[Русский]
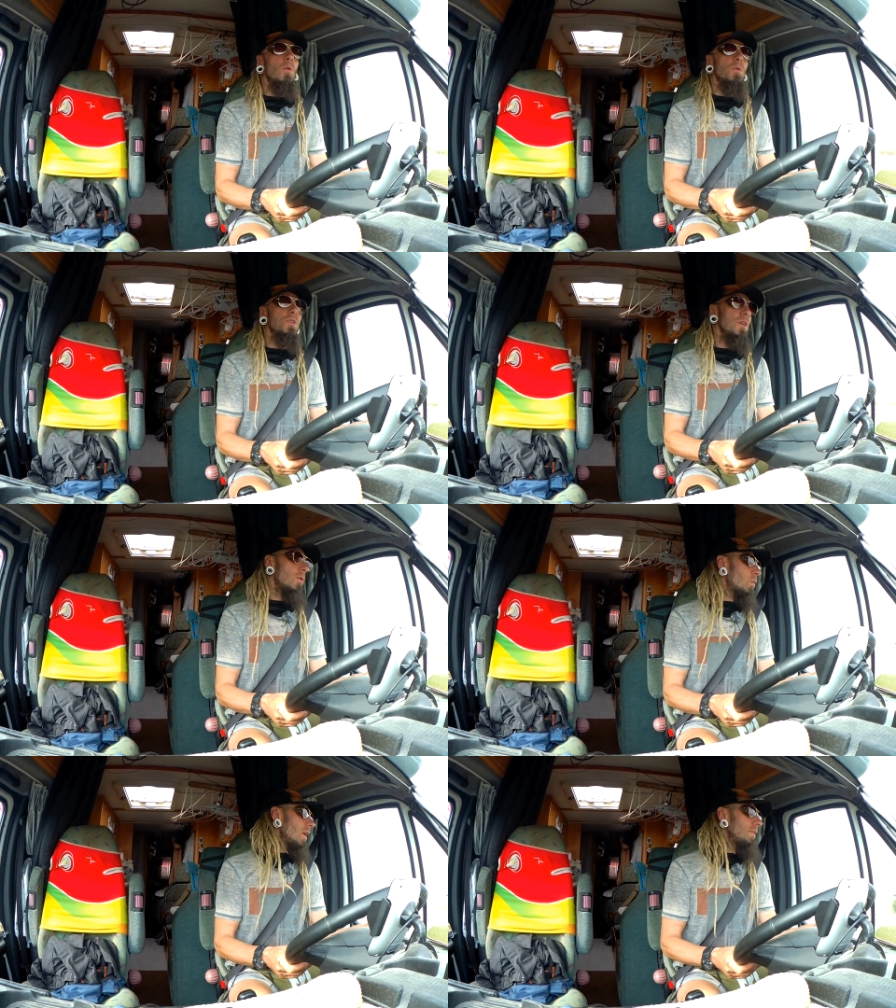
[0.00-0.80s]
очень
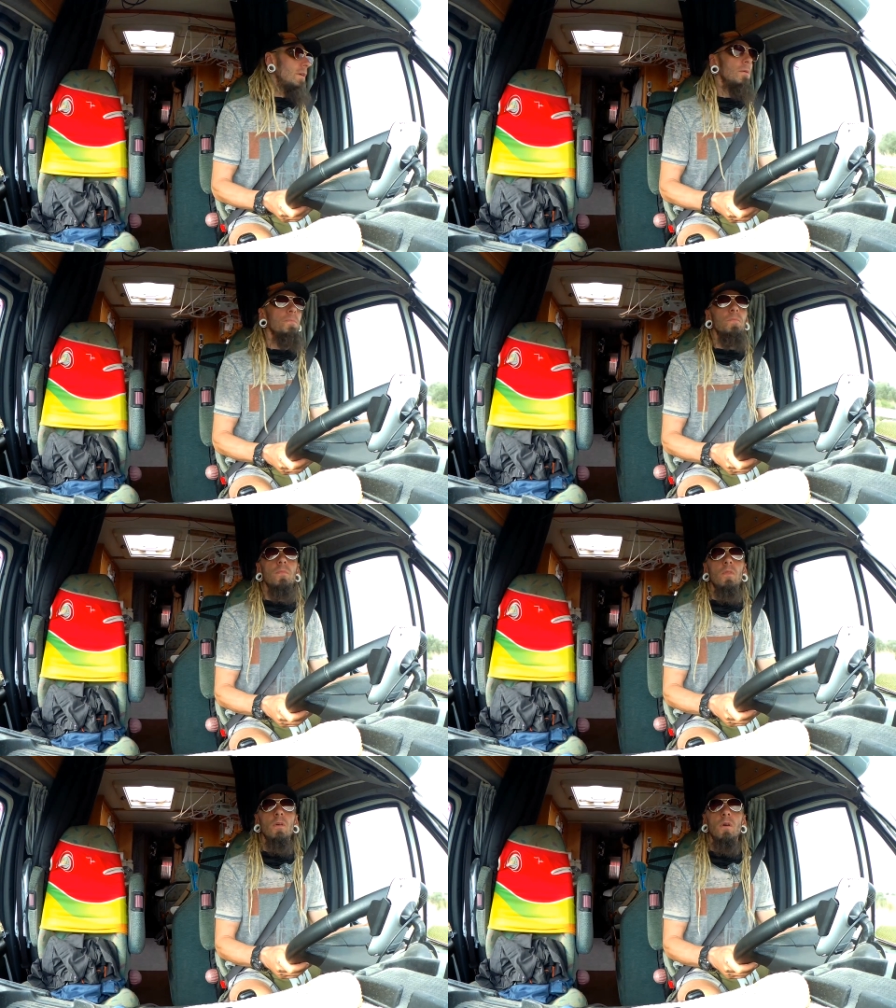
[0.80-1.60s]
неаккуратно,
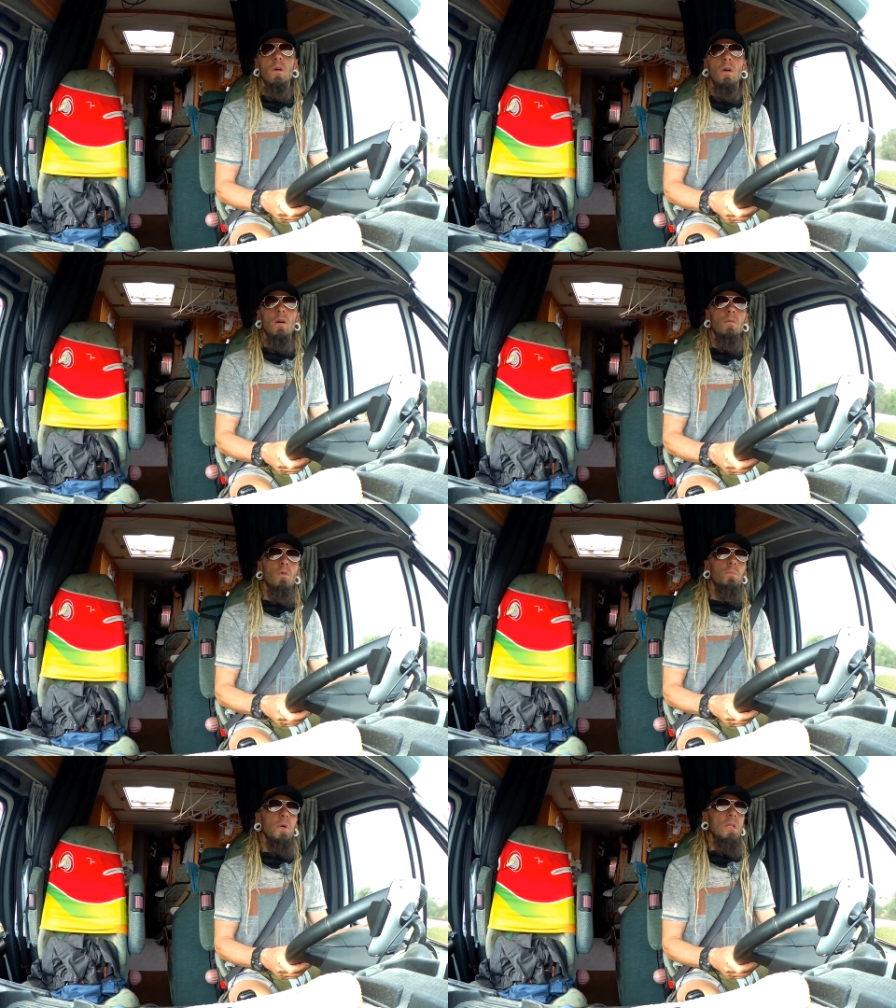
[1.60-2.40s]

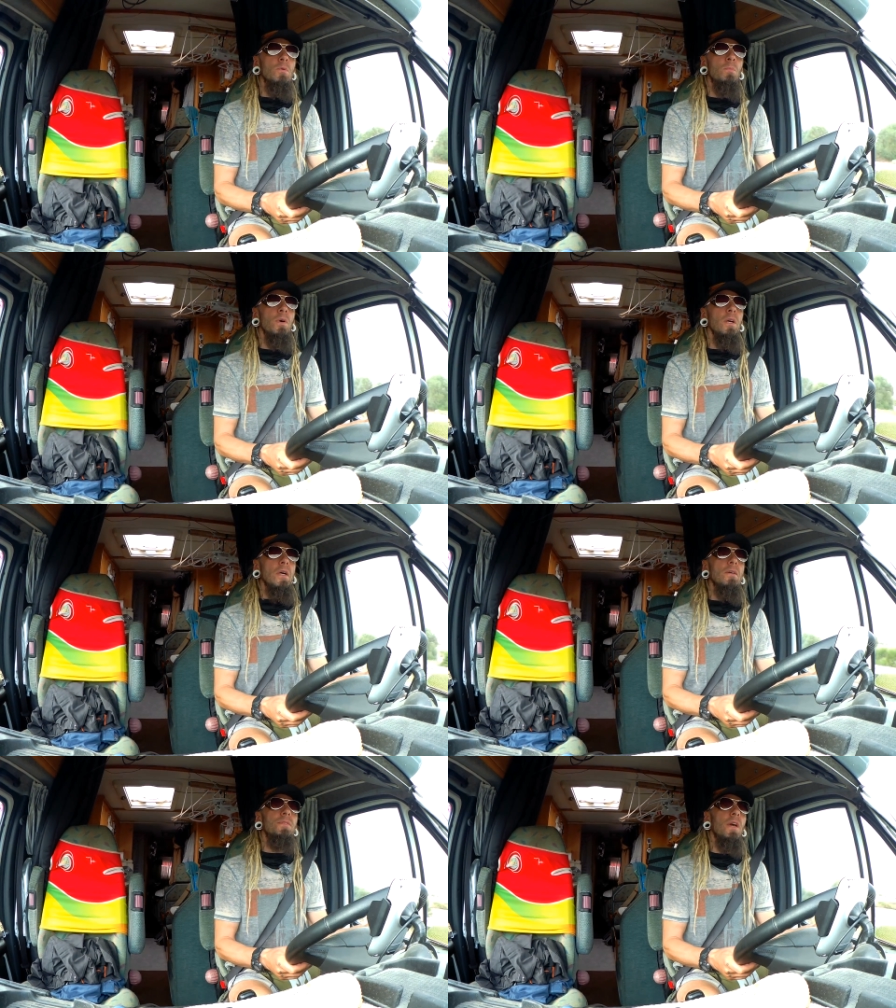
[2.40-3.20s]
вот, поэтому мы
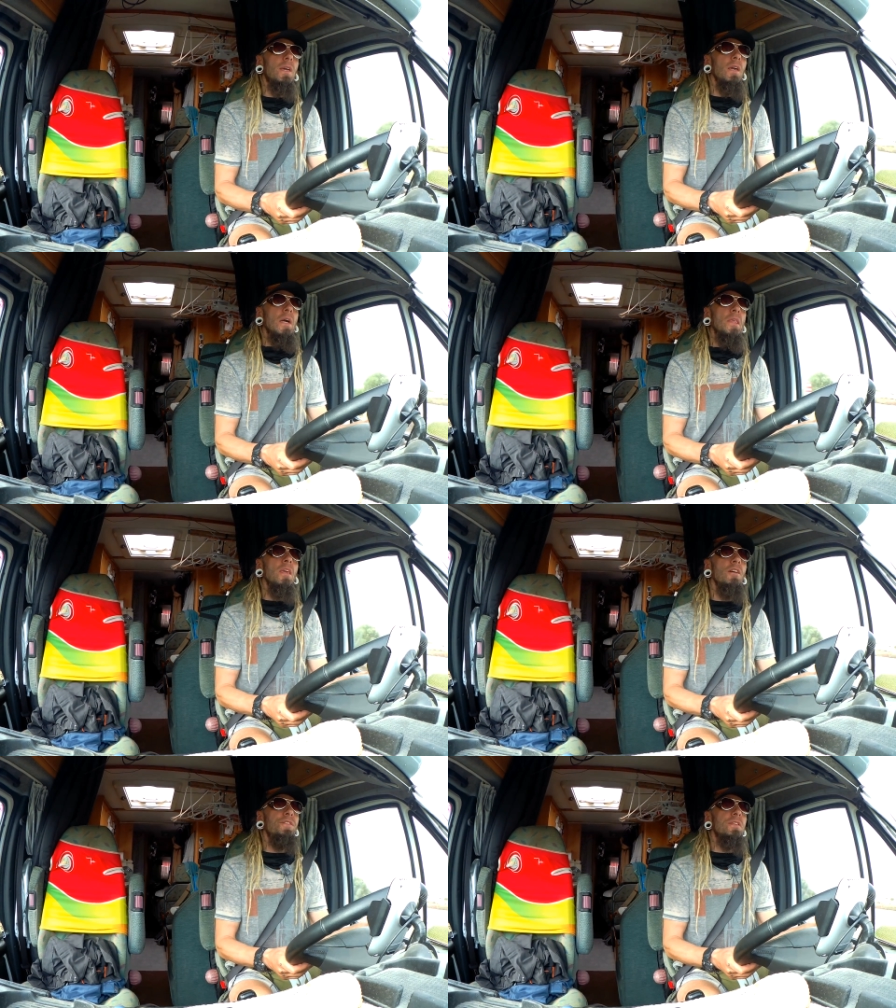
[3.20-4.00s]
всякие
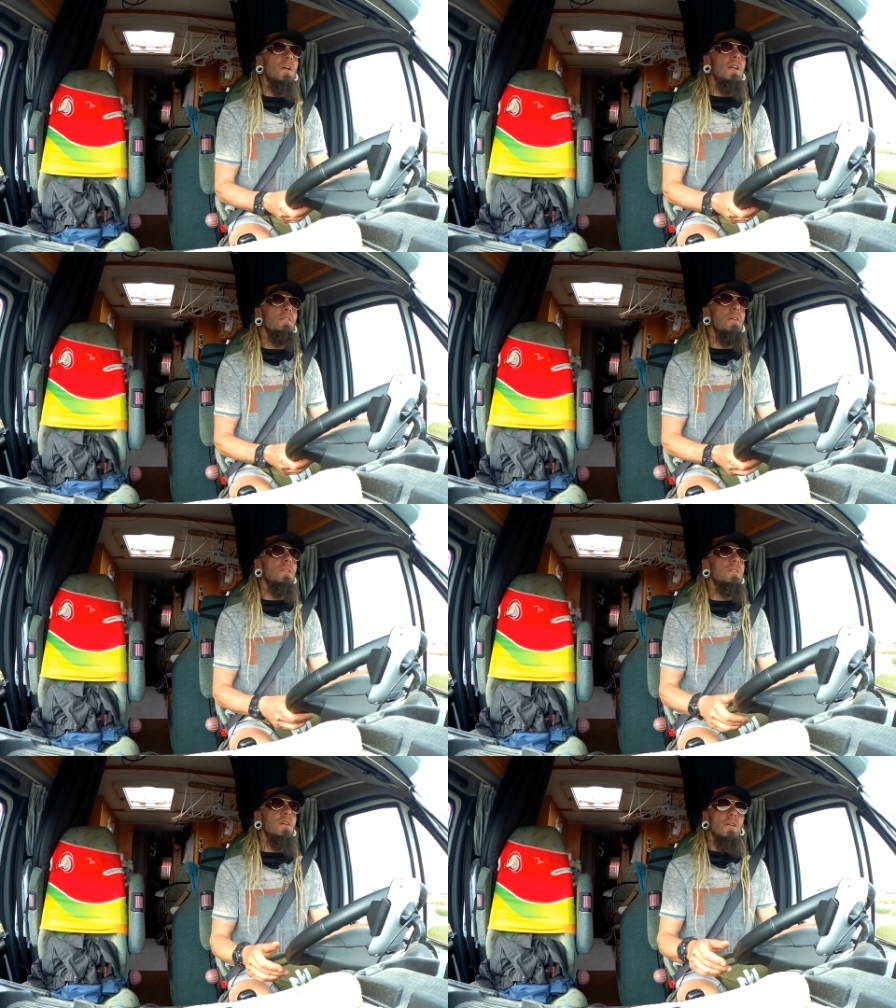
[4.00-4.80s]
неофициальные
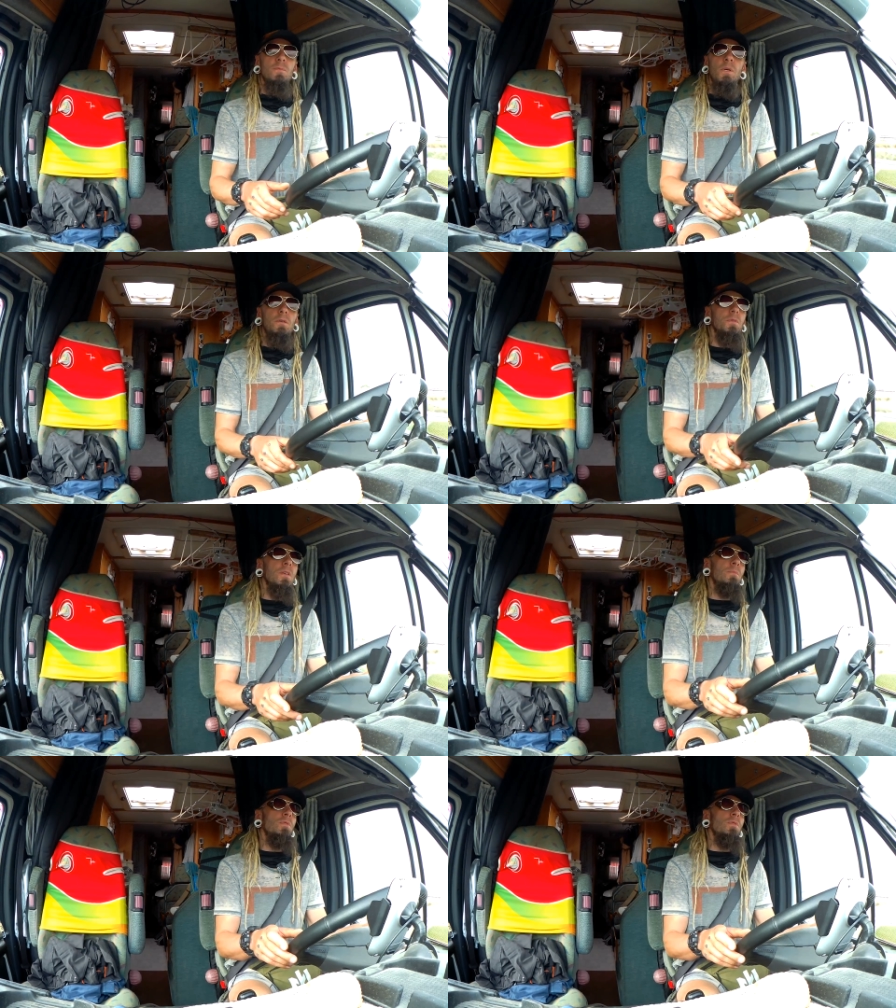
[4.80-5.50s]
версии рассматривать не